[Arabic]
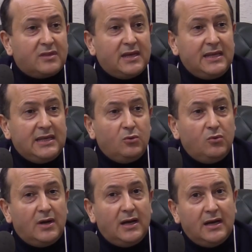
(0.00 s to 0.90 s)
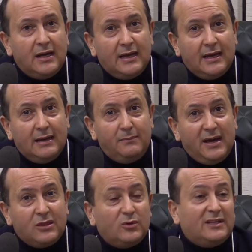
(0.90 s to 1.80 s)
الثاني هو
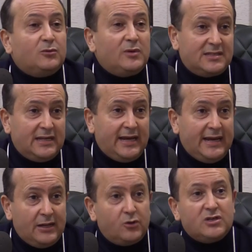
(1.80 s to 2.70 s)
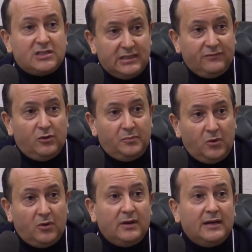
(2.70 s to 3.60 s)
البحث والتطوير الصناعي لا ريشيرش
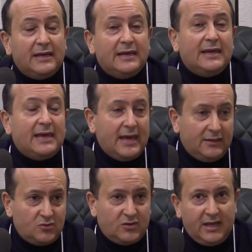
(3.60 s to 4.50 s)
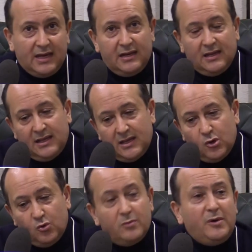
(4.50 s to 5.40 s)
ديفلوبمون اندستريال
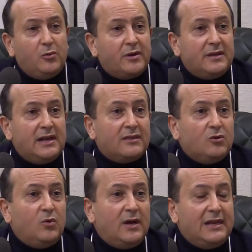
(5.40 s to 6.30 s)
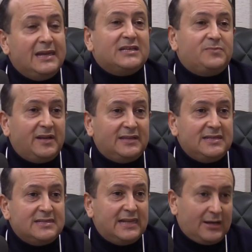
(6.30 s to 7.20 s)
والمحور الثالث هو
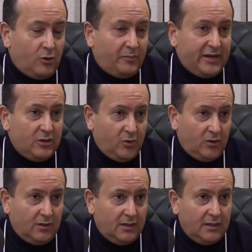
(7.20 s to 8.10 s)
ليكسبرتيز لاكومبانيمون